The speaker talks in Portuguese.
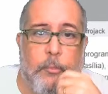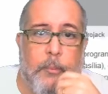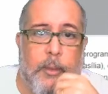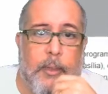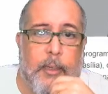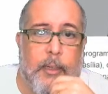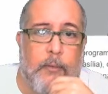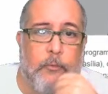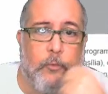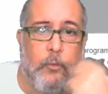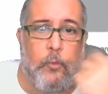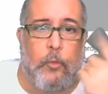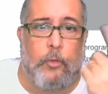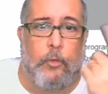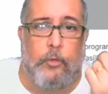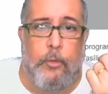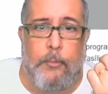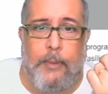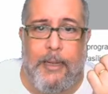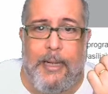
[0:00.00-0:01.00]
uma,
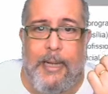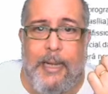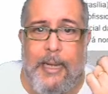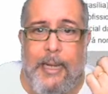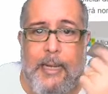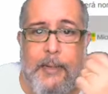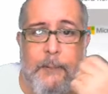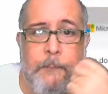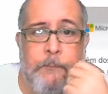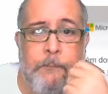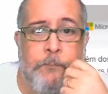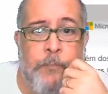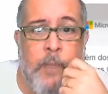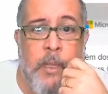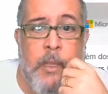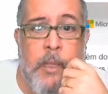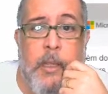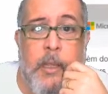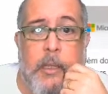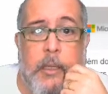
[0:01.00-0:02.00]
contra uma galera.
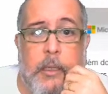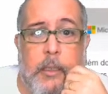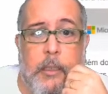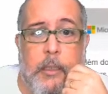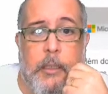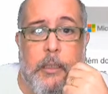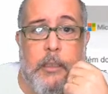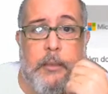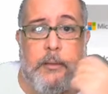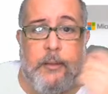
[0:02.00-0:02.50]
E